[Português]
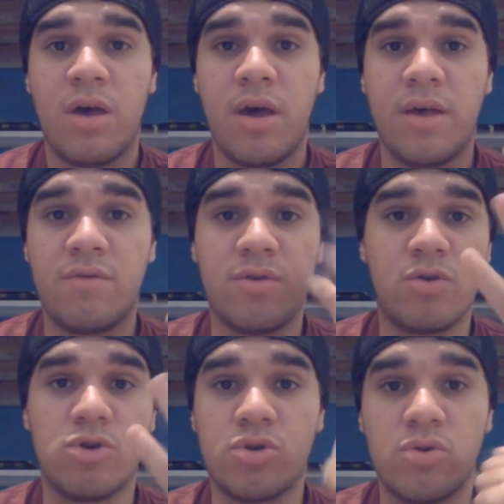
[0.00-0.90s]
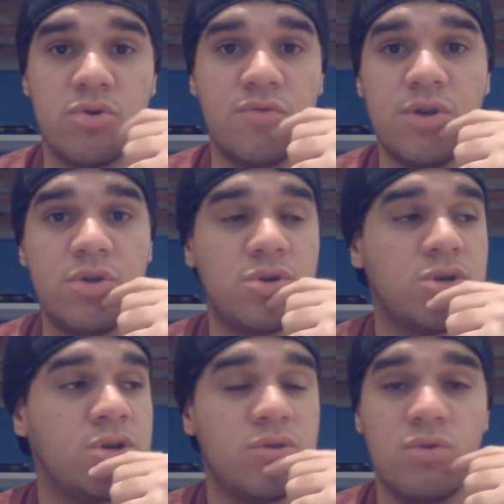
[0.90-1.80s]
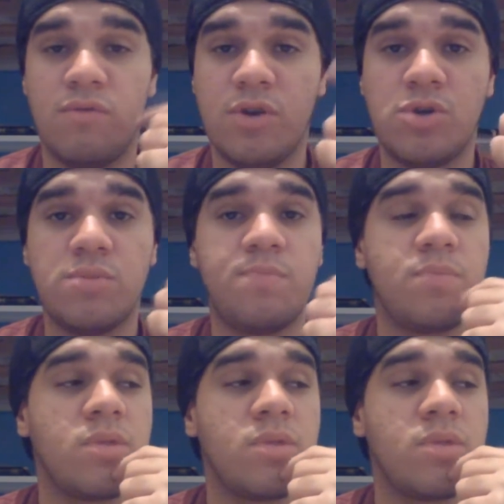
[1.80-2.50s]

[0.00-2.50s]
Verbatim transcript: É, se você gostou dos vídeos, do vídeo,